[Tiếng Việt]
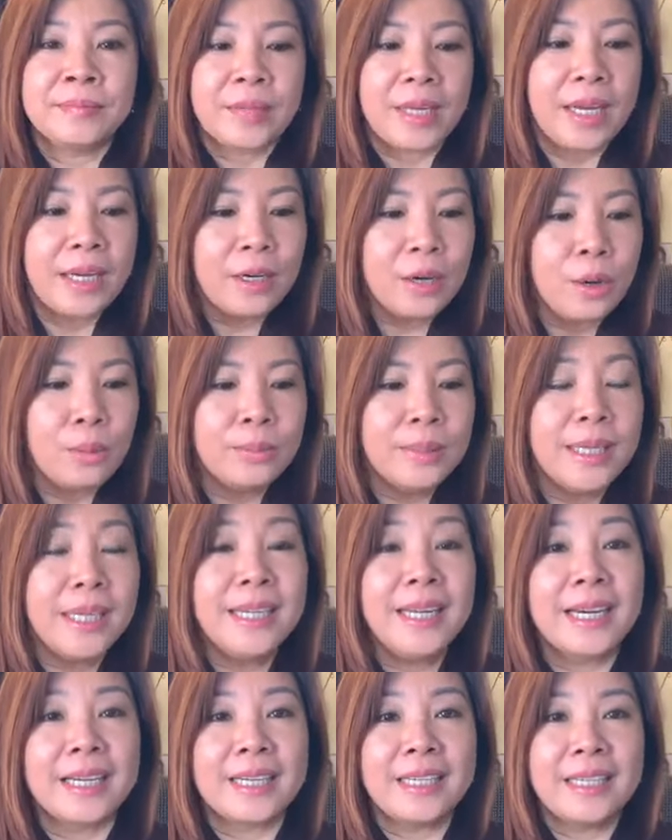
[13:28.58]
cái ngôn thí
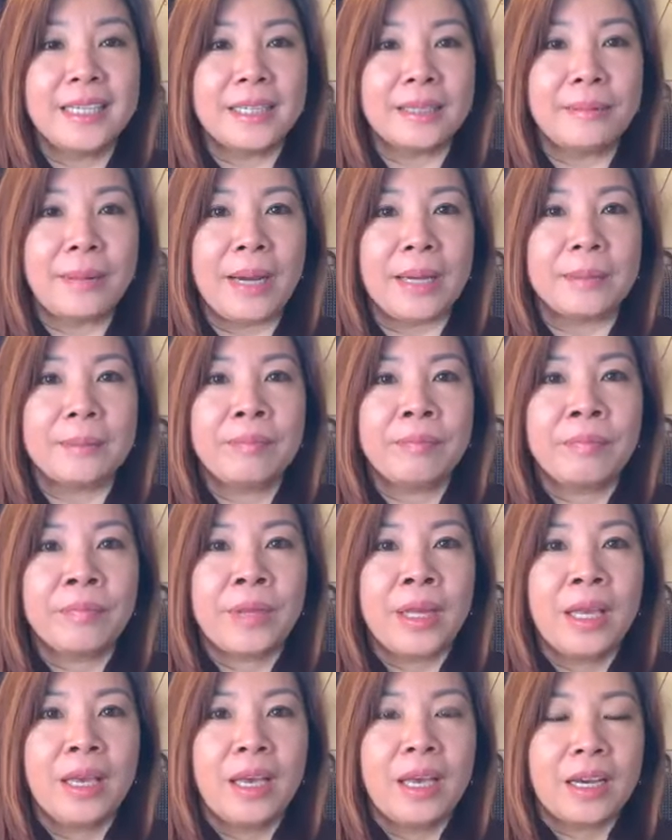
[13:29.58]
là cái gì các bạn
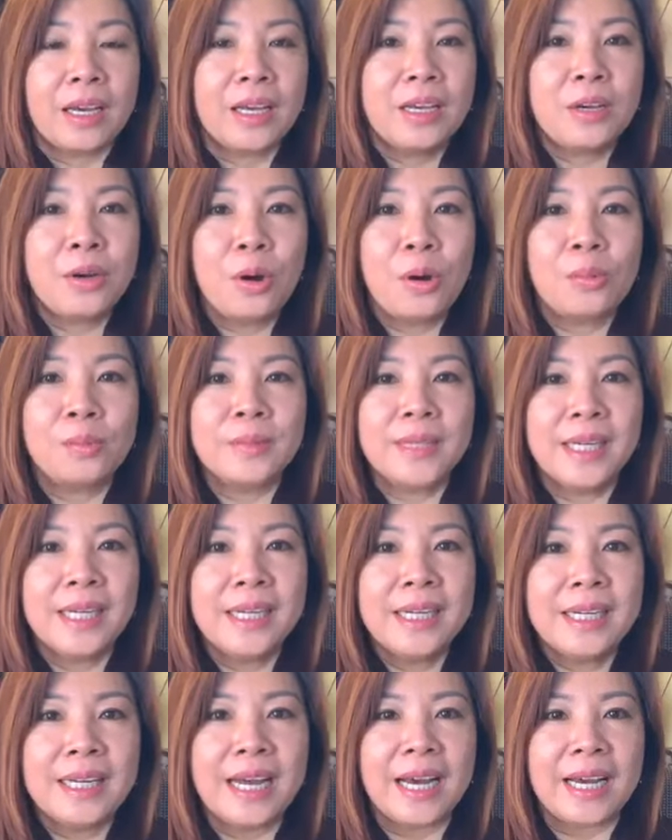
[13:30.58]
cái ngôn thí
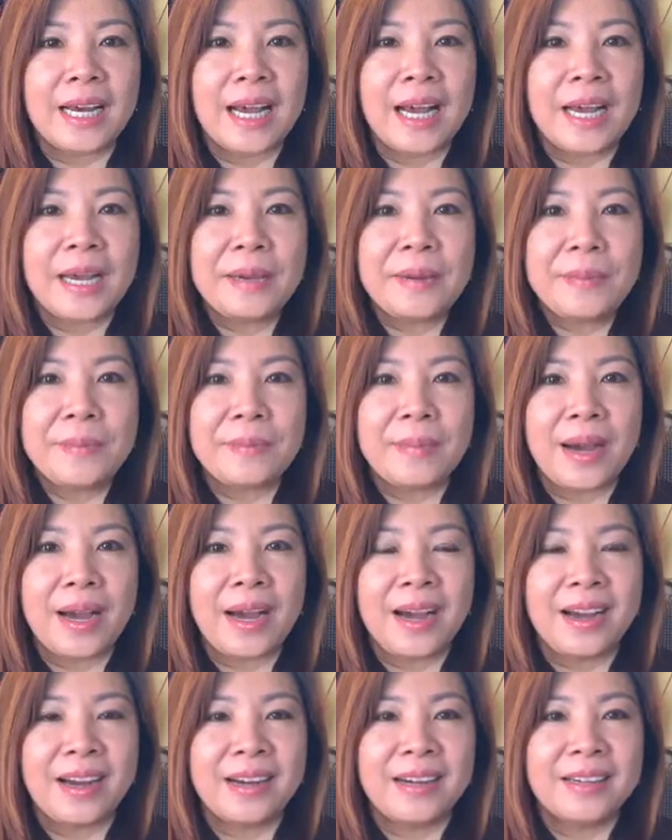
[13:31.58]
là cái
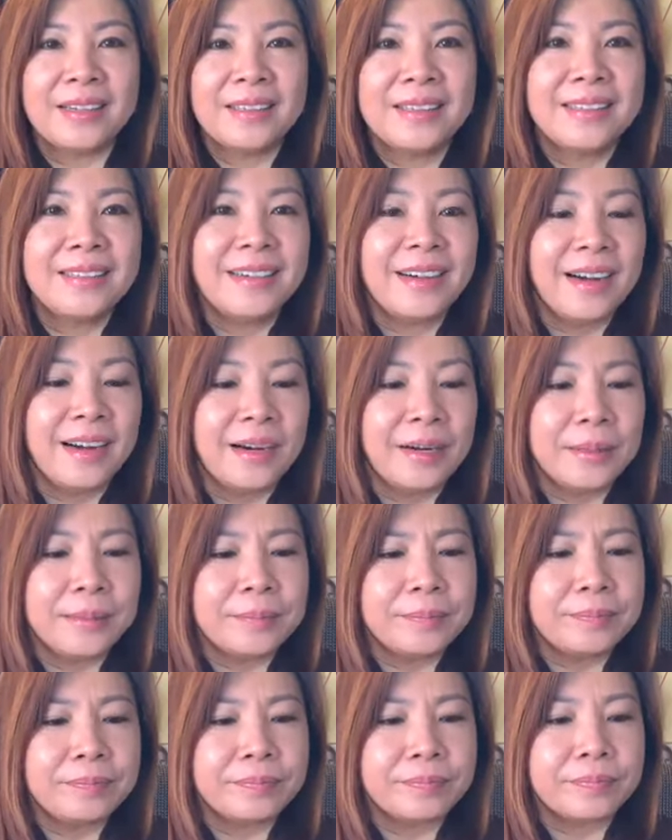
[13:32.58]
mà
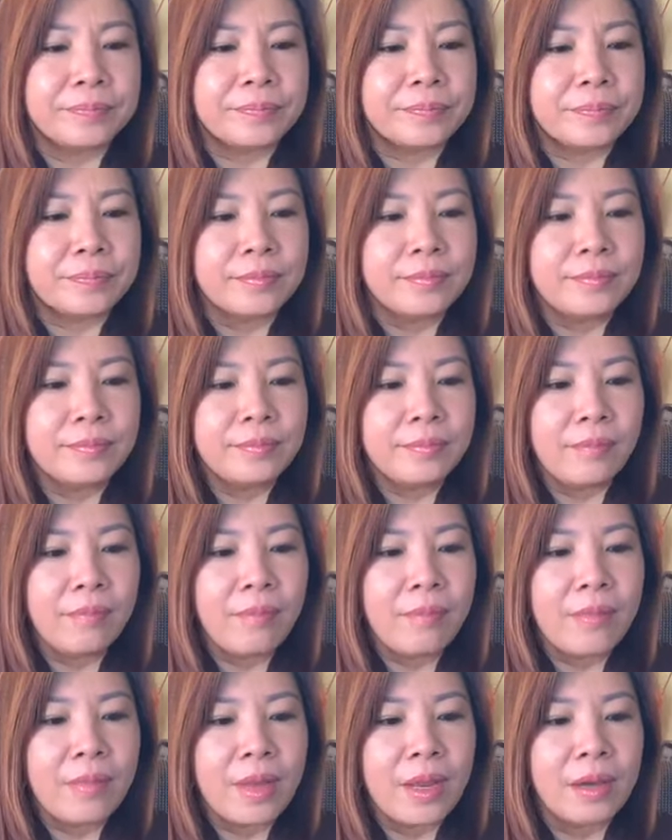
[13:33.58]
um,
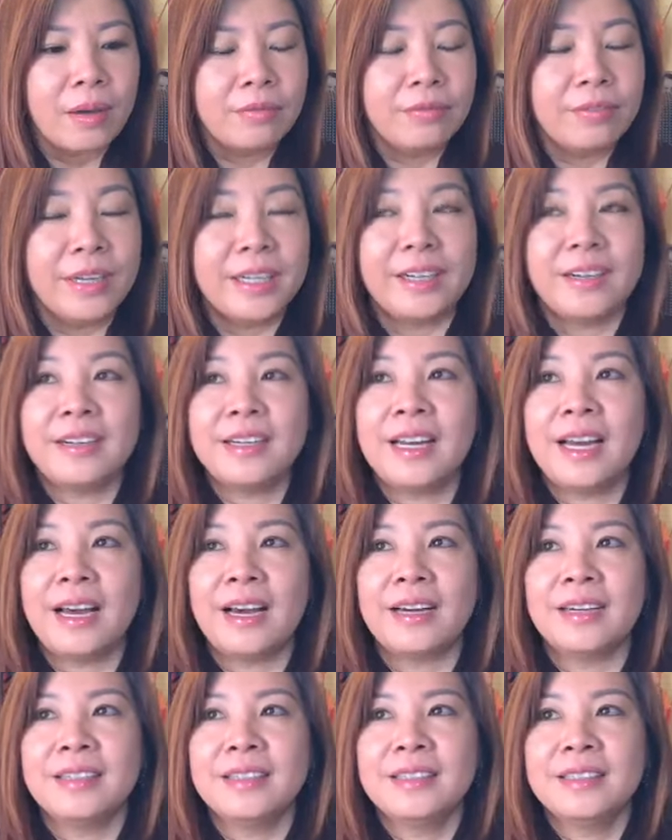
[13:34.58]
phải nói
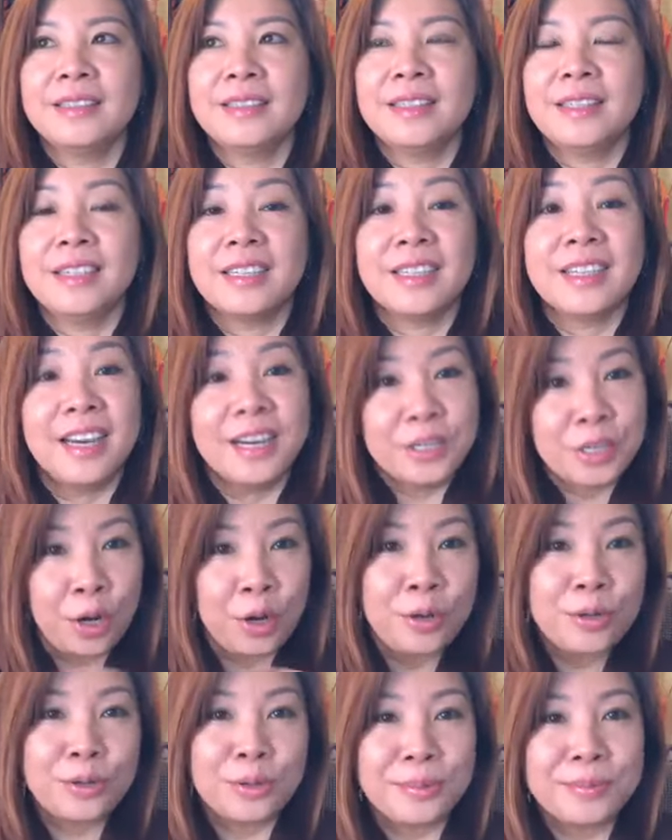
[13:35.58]
là lời
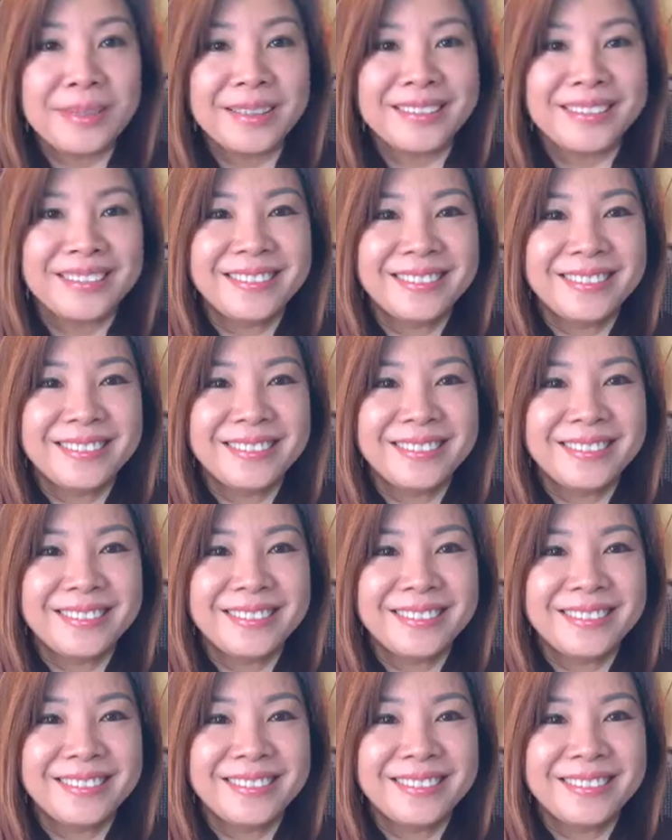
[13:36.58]
nói của mình